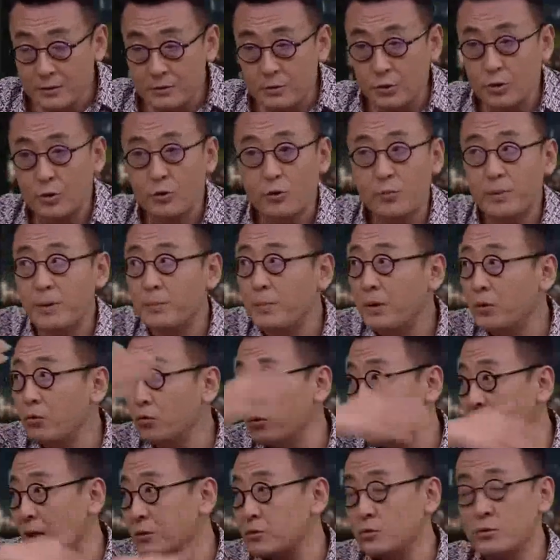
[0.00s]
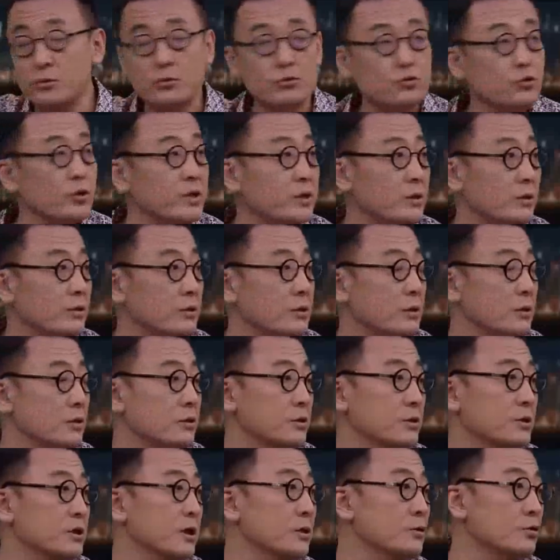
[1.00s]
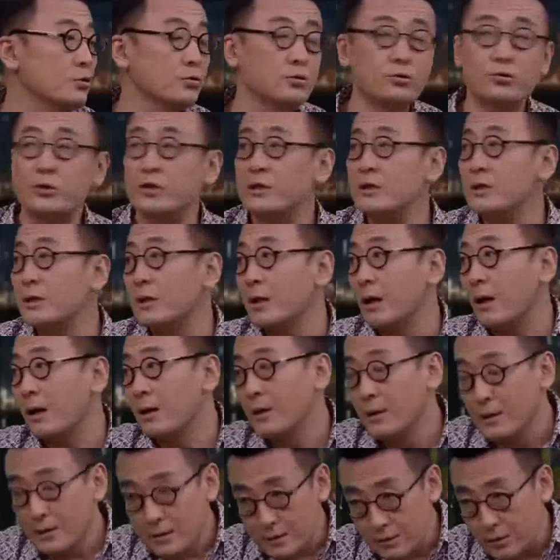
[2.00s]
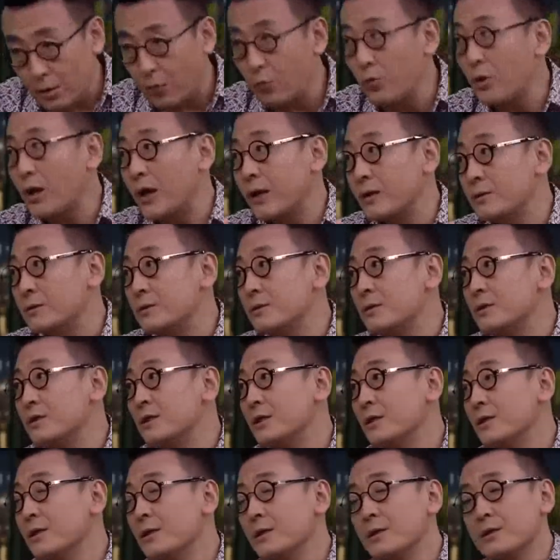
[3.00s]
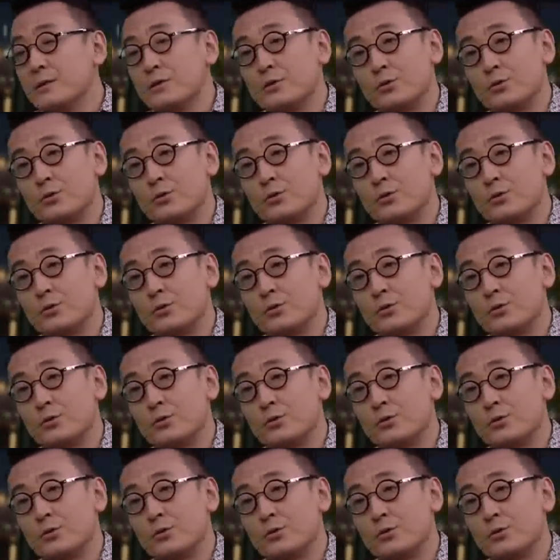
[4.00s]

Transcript: 最后被蒙古大军追到，那是山穷水尽了，投海自尽。